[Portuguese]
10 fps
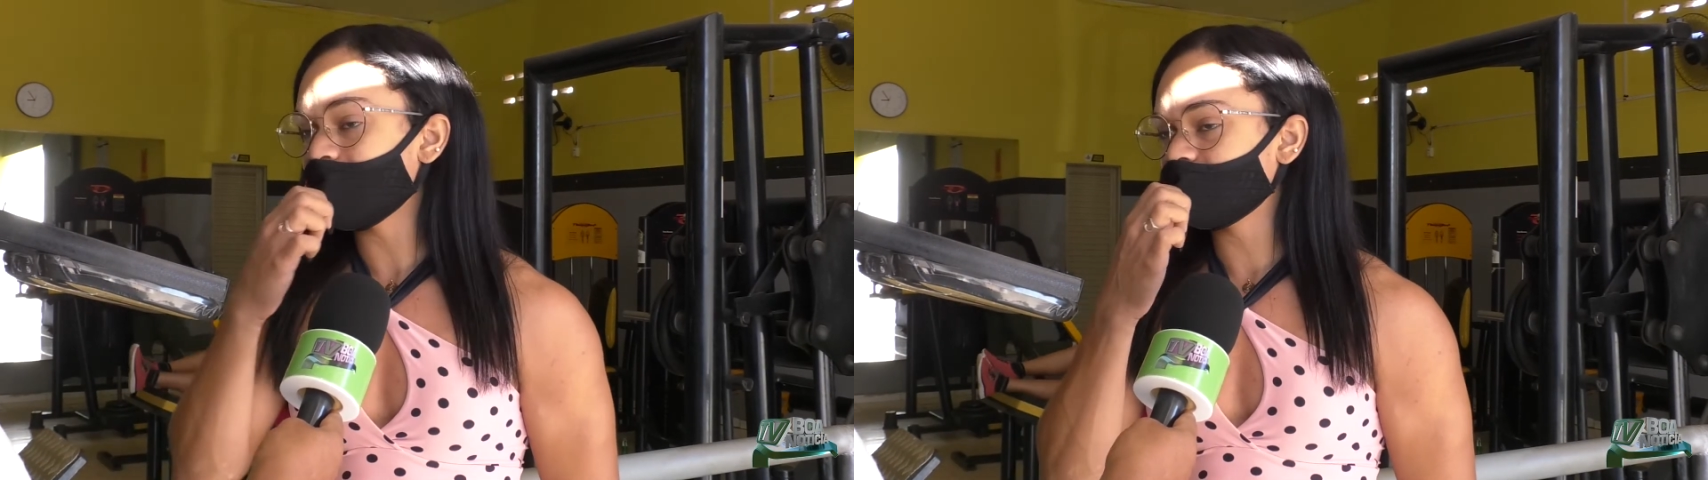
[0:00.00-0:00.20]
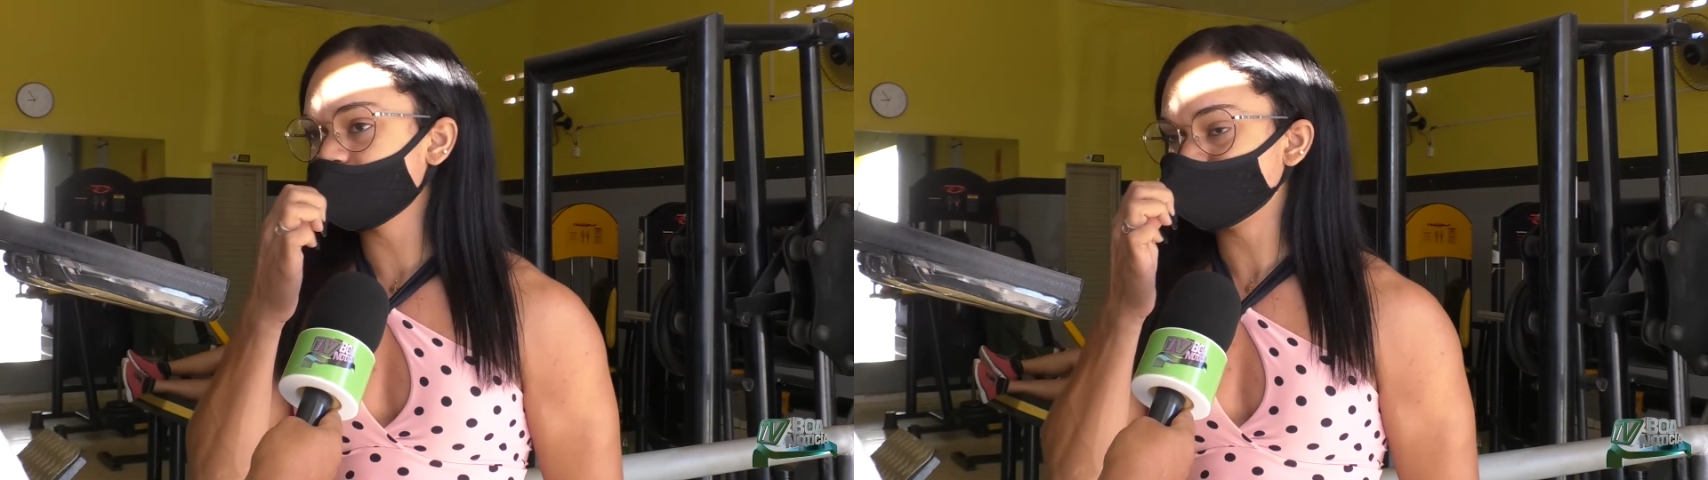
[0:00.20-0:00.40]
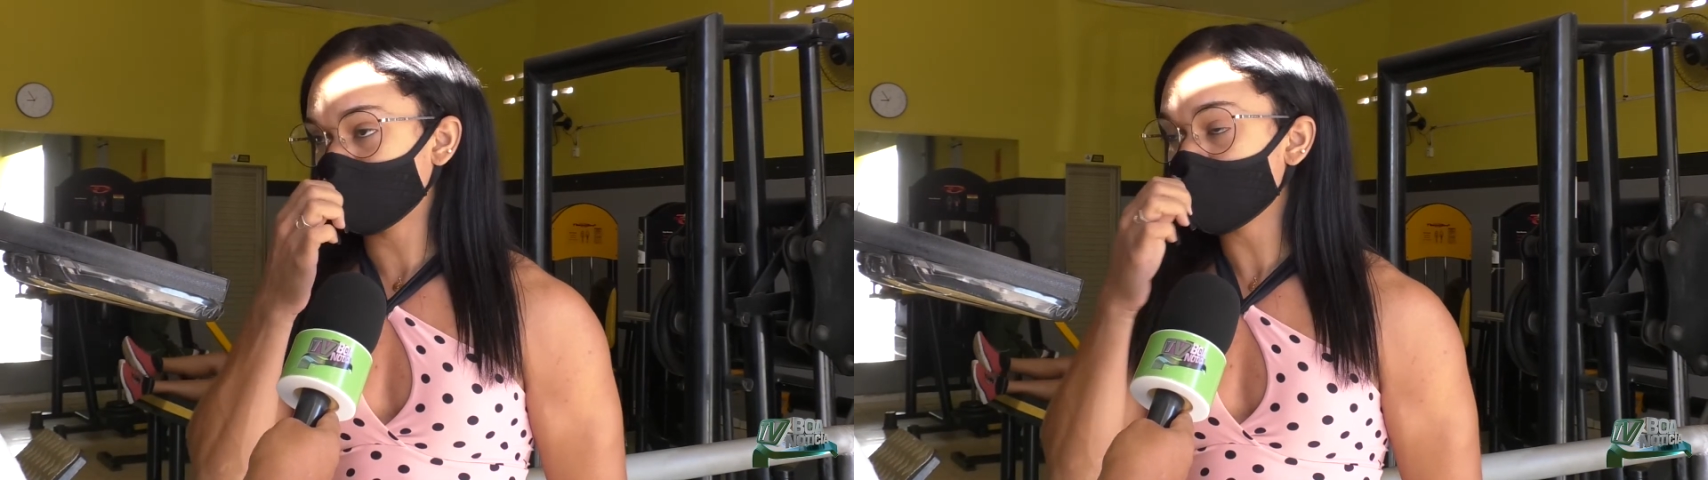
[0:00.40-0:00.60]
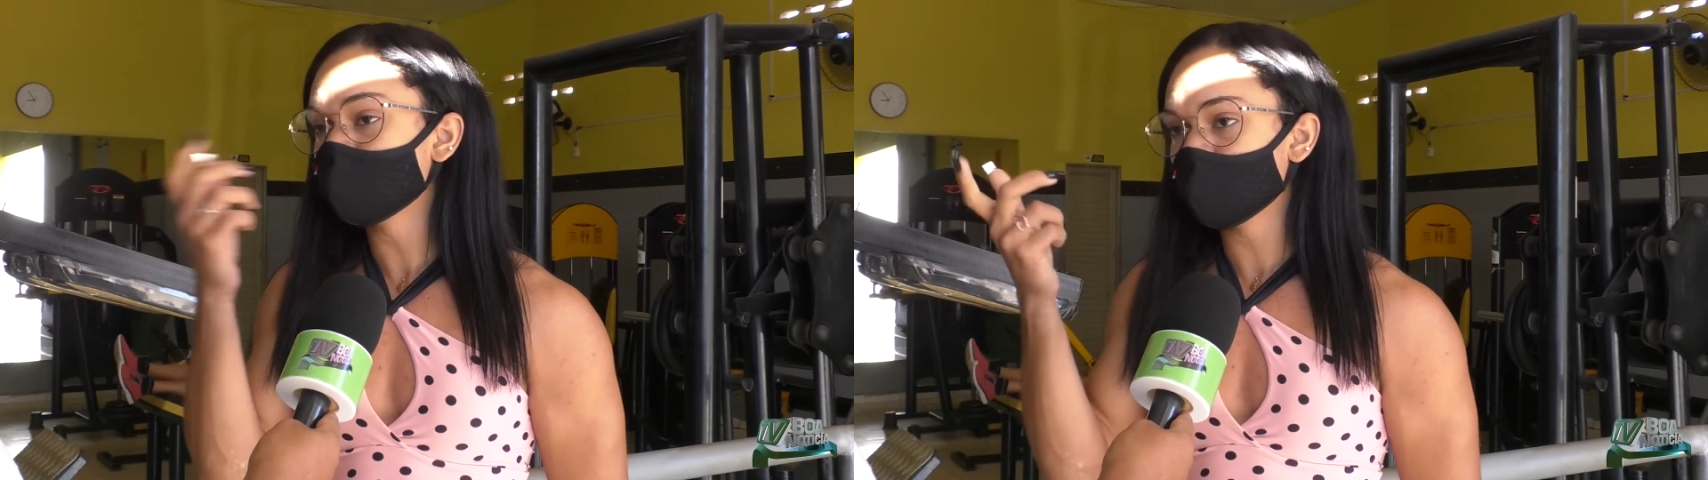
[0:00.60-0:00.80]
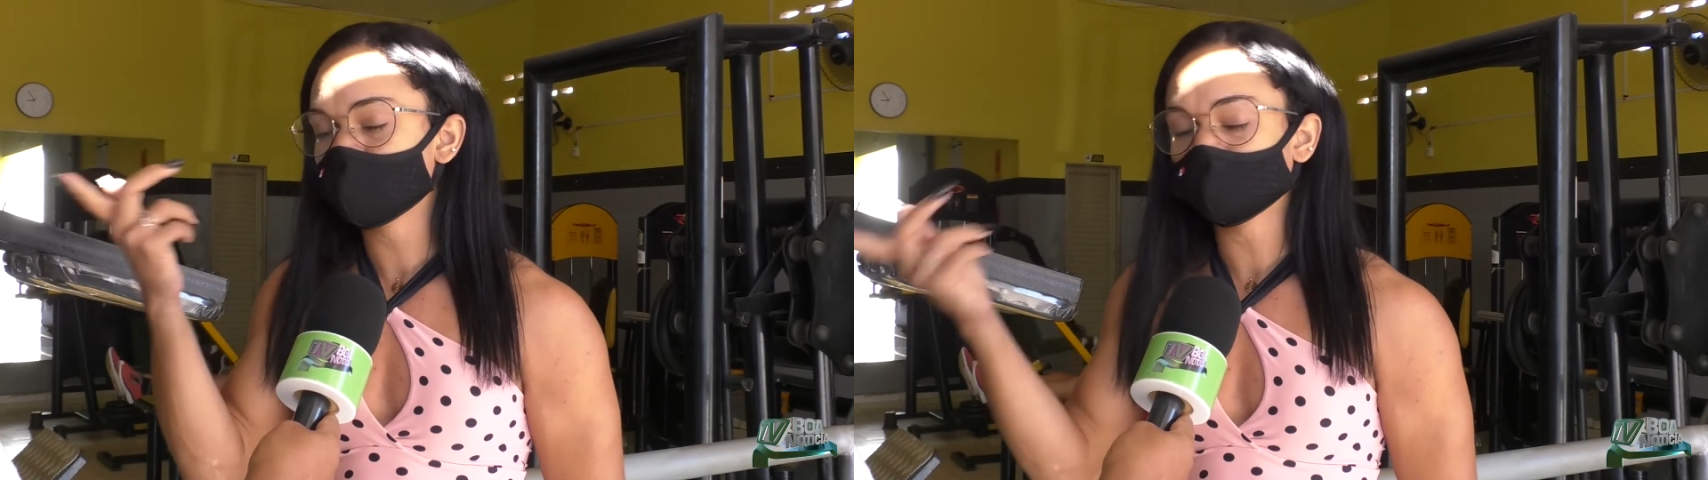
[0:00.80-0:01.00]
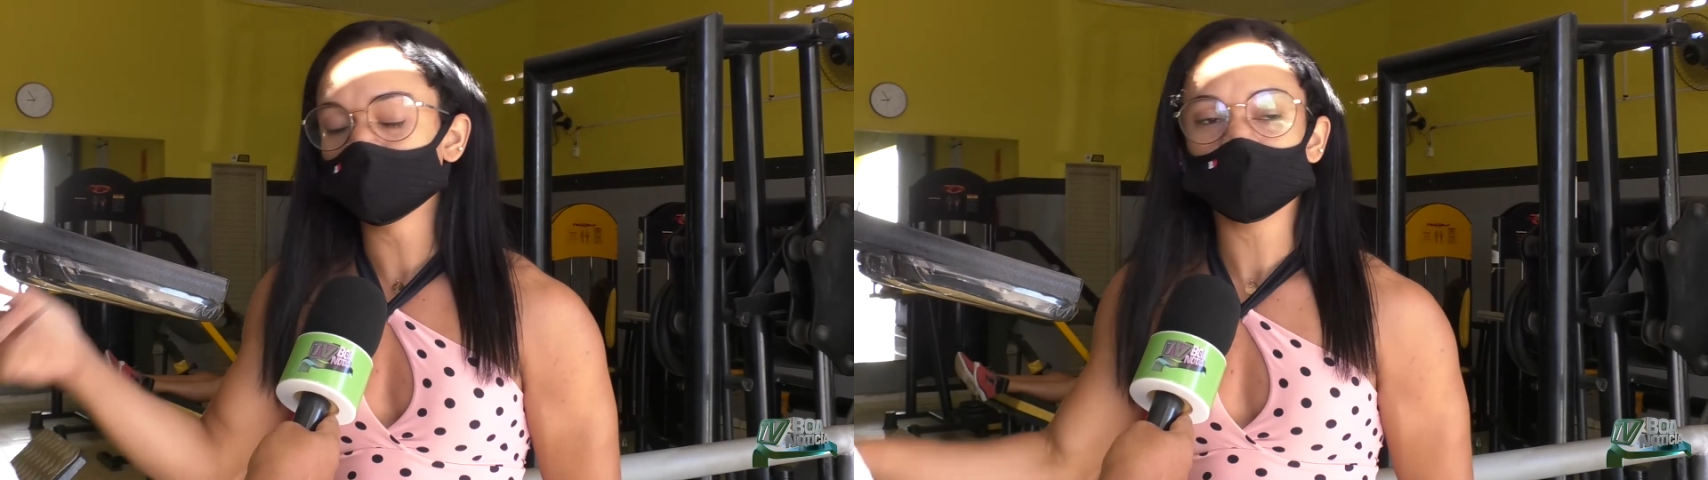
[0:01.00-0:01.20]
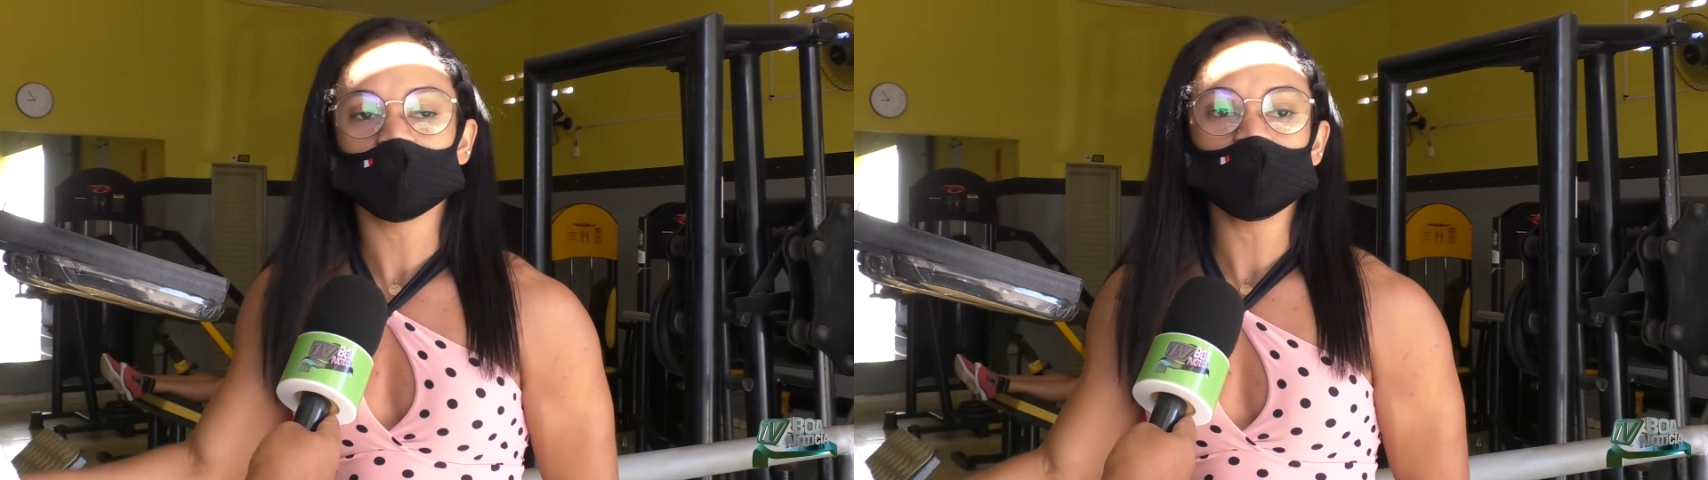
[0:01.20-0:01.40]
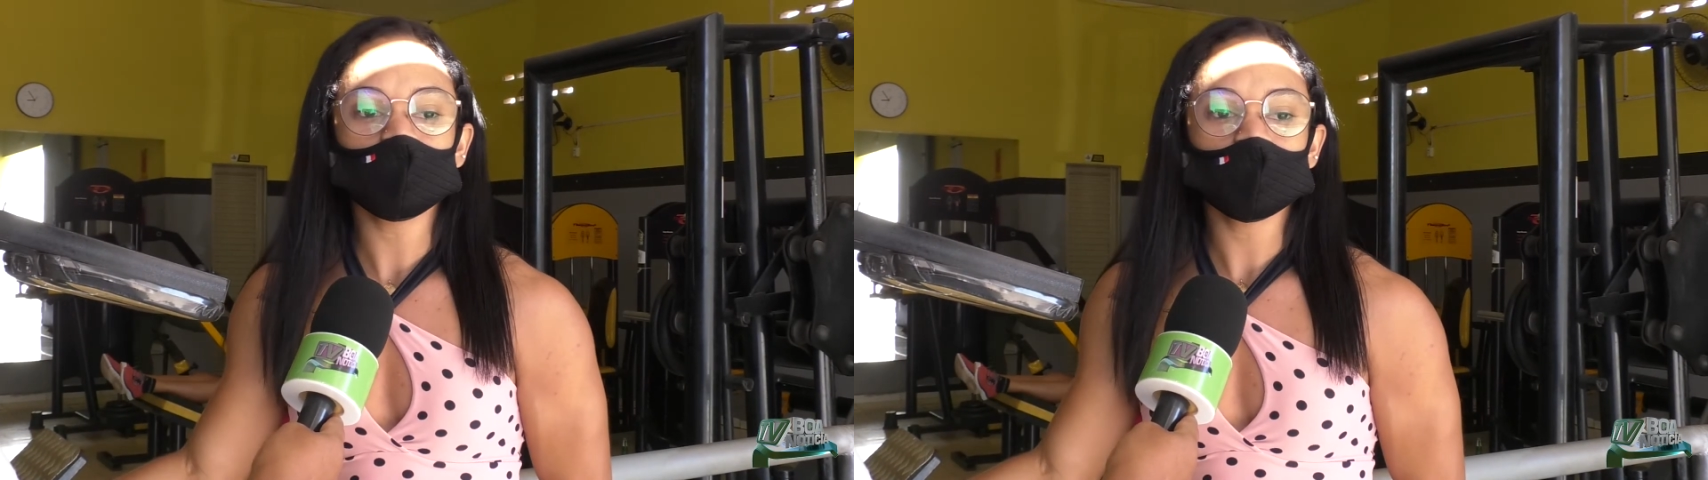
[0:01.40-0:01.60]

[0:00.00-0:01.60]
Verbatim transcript: a gente, nós dois juntos, né?